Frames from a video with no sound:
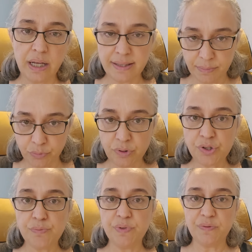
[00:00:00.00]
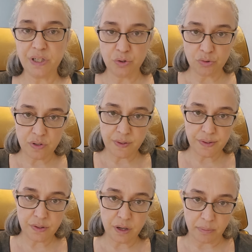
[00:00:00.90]
Aslında bunun için bir video
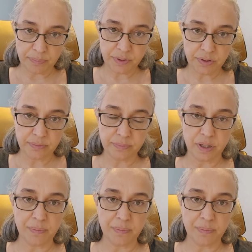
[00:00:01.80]
serisi yaptım